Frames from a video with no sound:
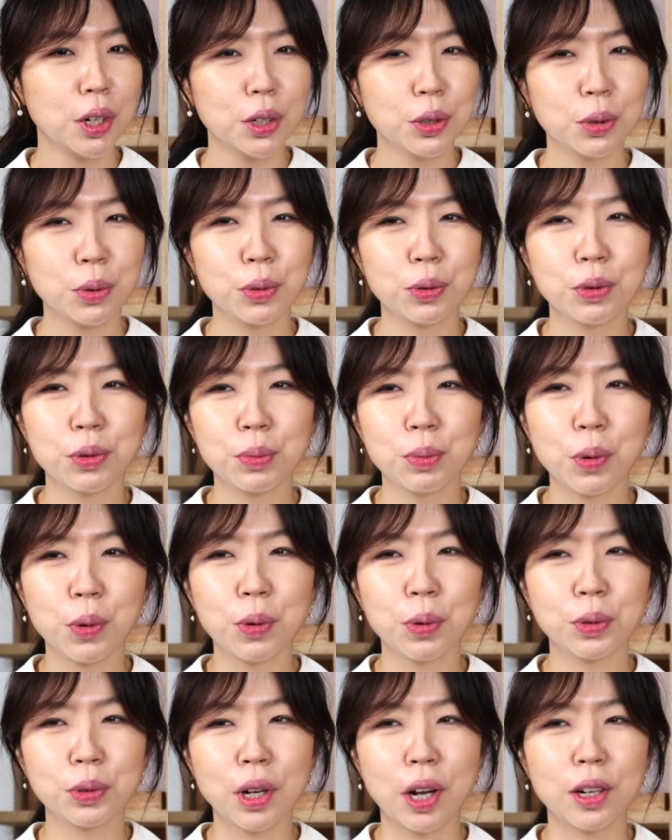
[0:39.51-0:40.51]
저는
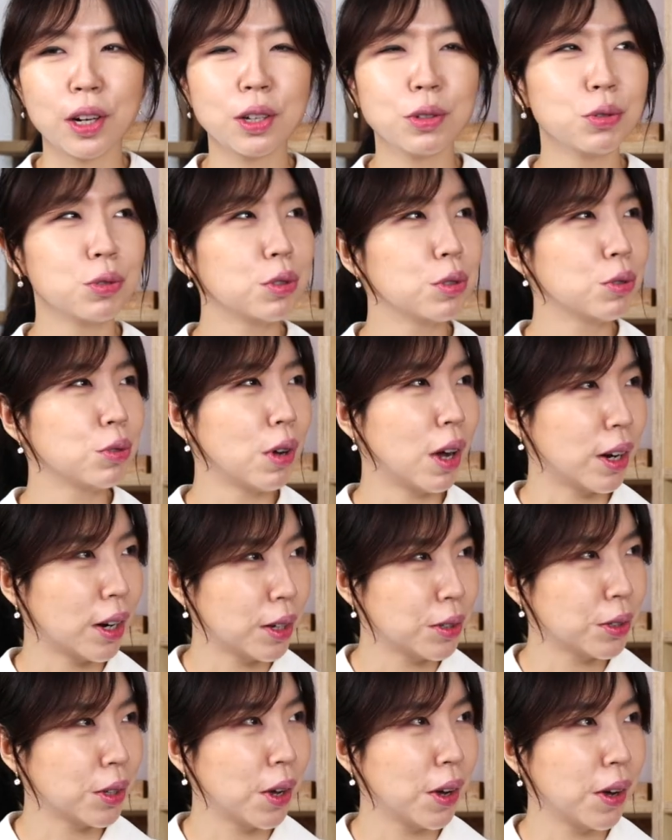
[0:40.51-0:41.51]
뭐 잘해주실 줄
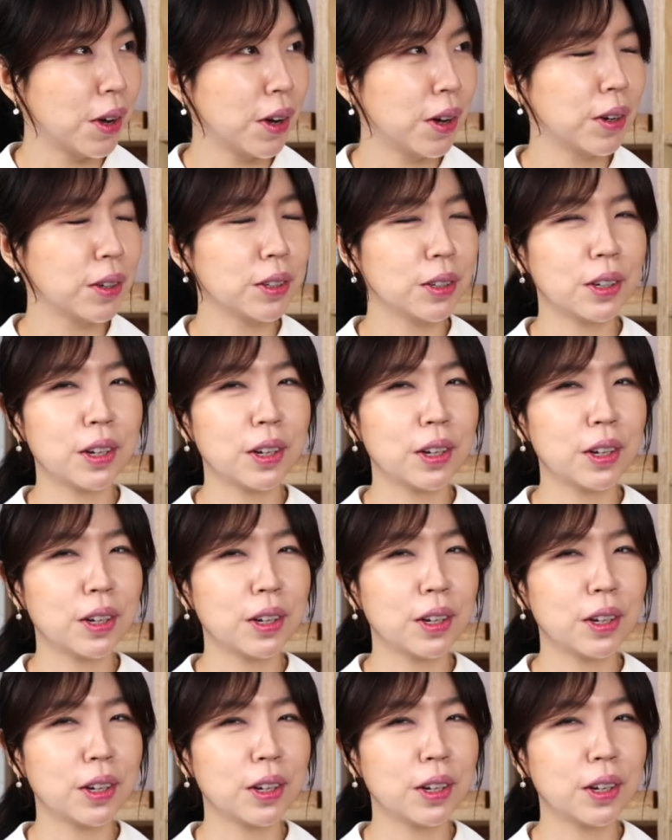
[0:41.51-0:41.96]
알았어요.